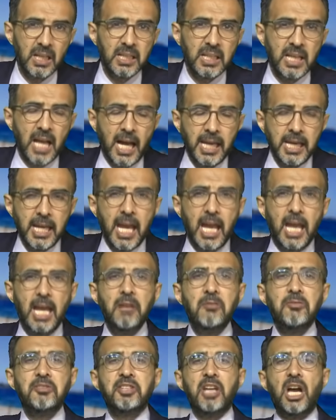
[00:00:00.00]
Yani
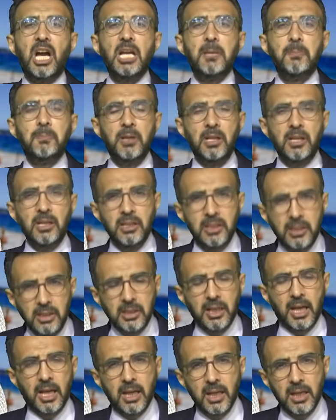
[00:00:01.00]
ev
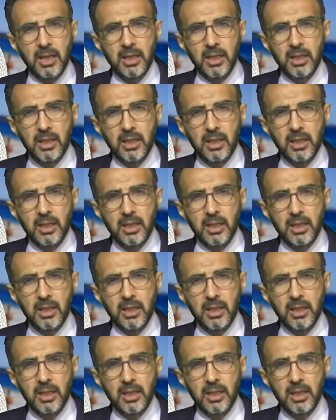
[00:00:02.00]
sahiplerinin de